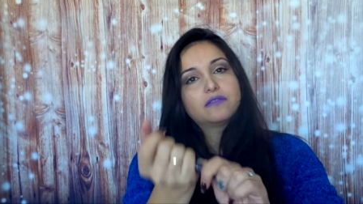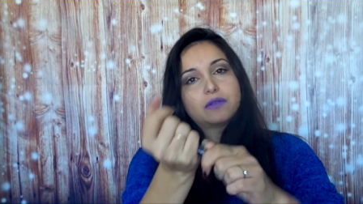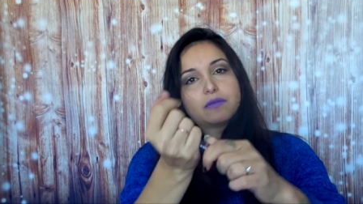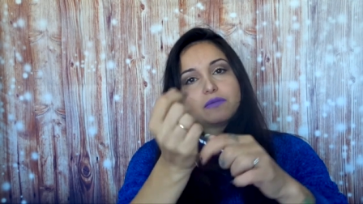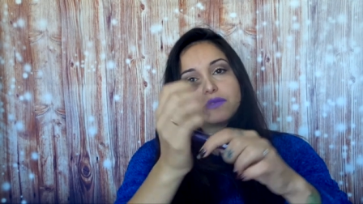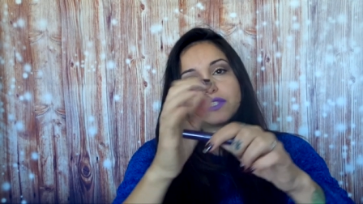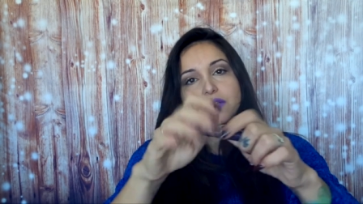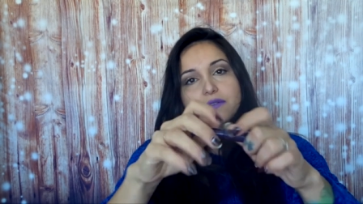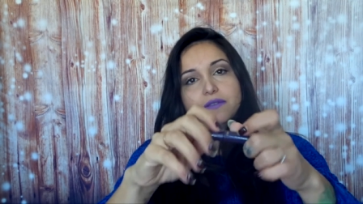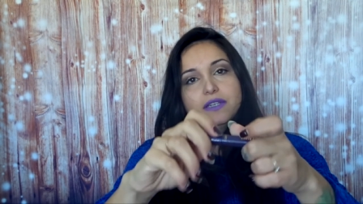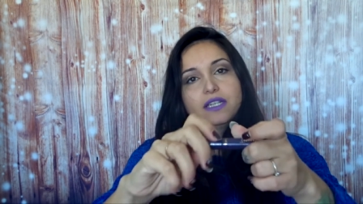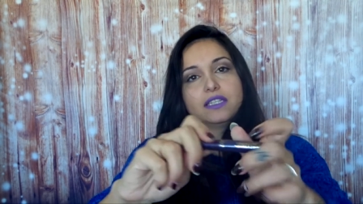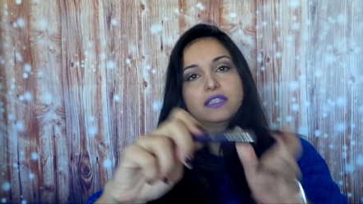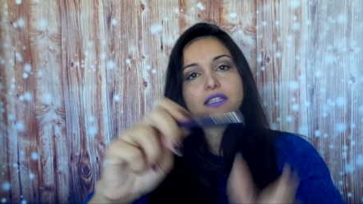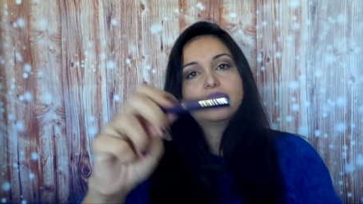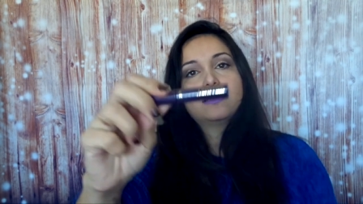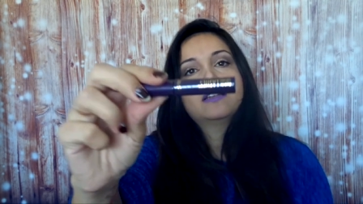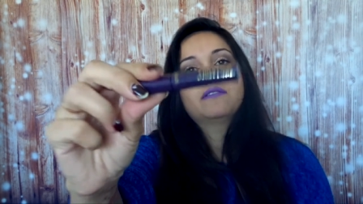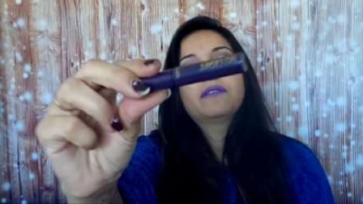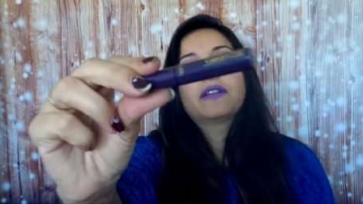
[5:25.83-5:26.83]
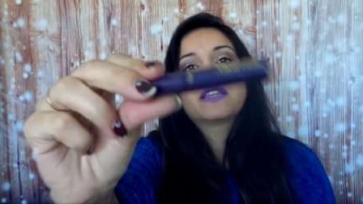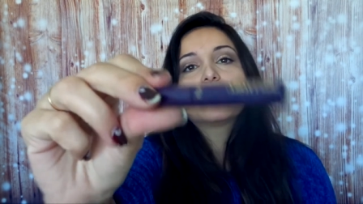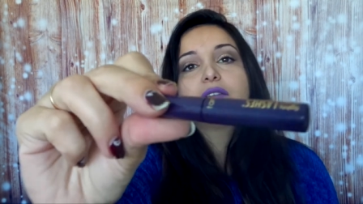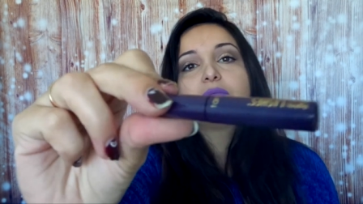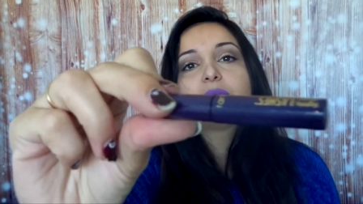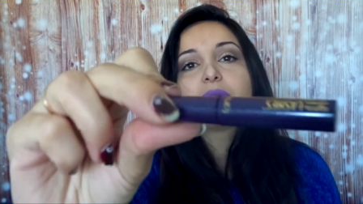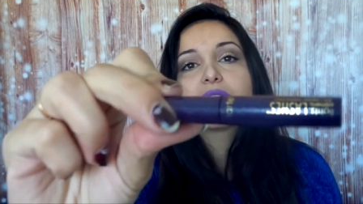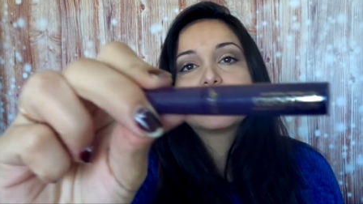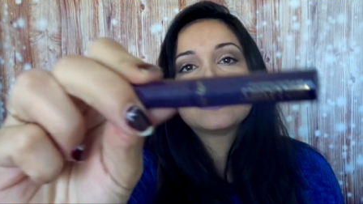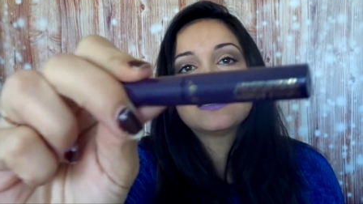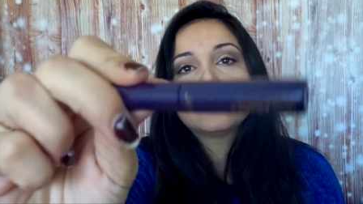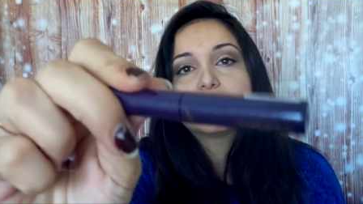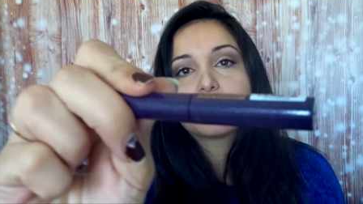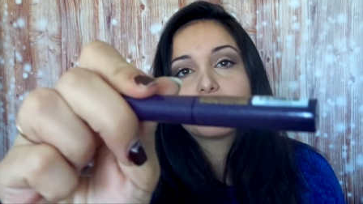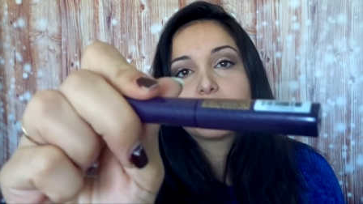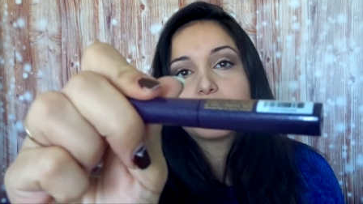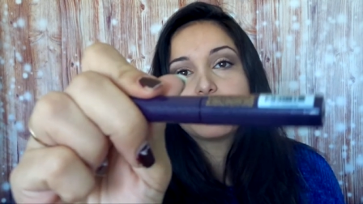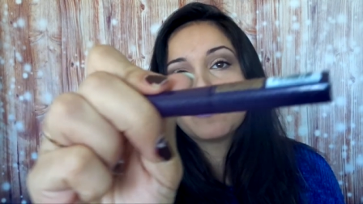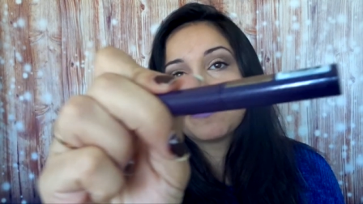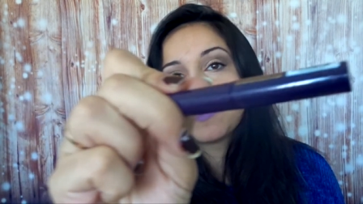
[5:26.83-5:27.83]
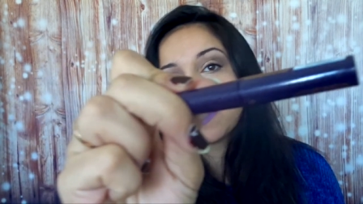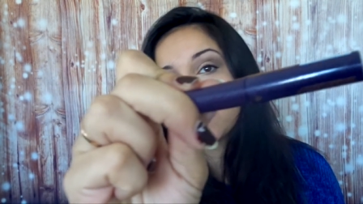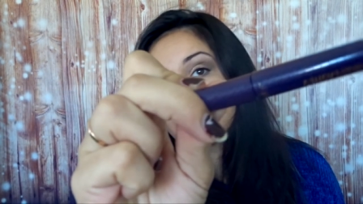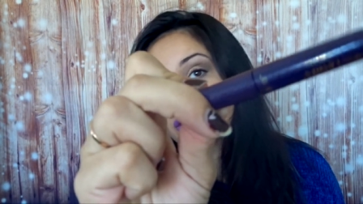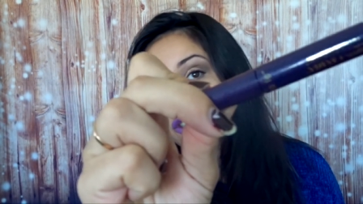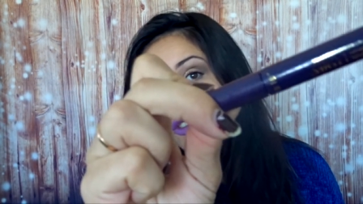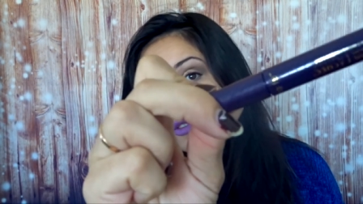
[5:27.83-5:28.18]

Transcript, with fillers: Vamos a ver qué tal. La verdad el packaging también me parece